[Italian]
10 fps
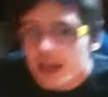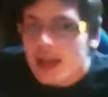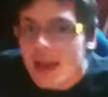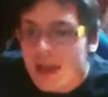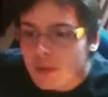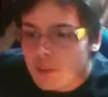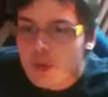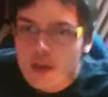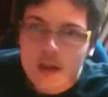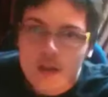che è una
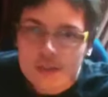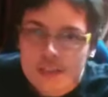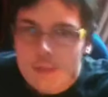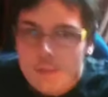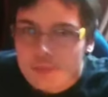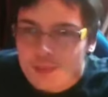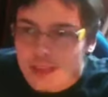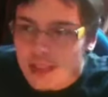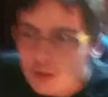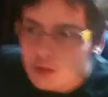buona cosa,
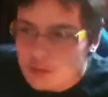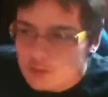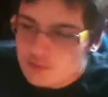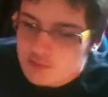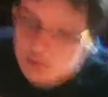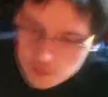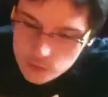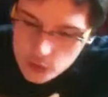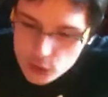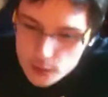credo,
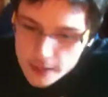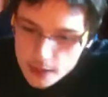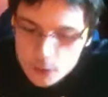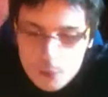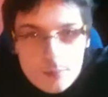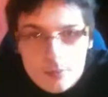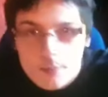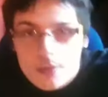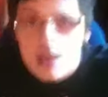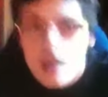potrò dormire ancora un po'.
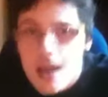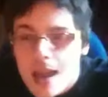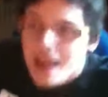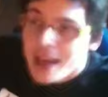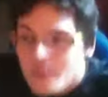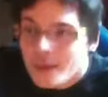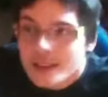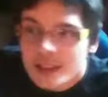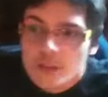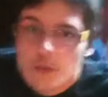E
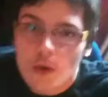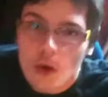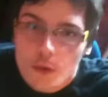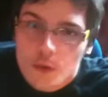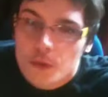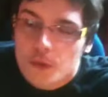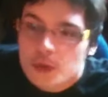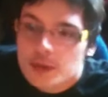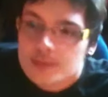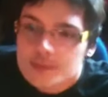quindi fof,
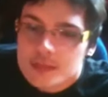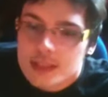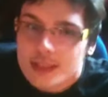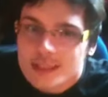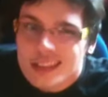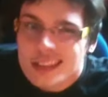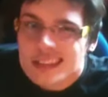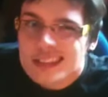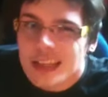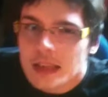
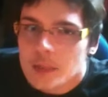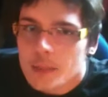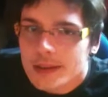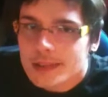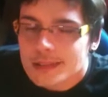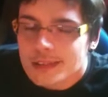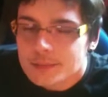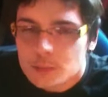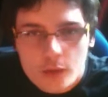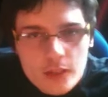tendenzialmente.
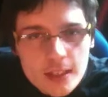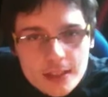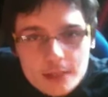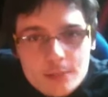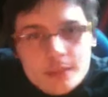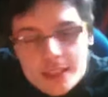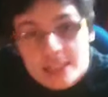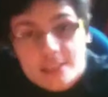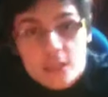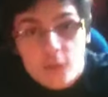Buon venerdì,
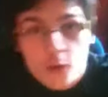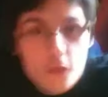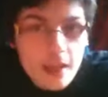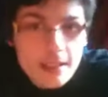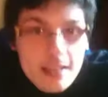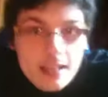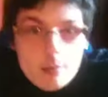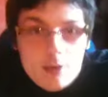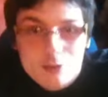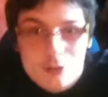grazie dei Follow Friday a chi
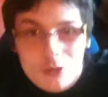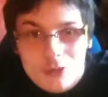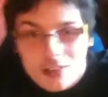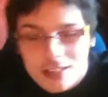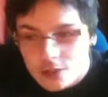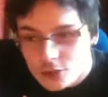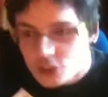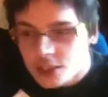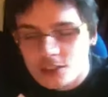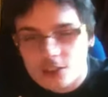mi ha fatto il Follow Friday
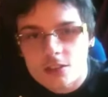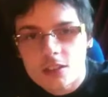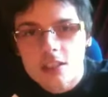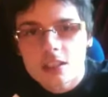oggi e so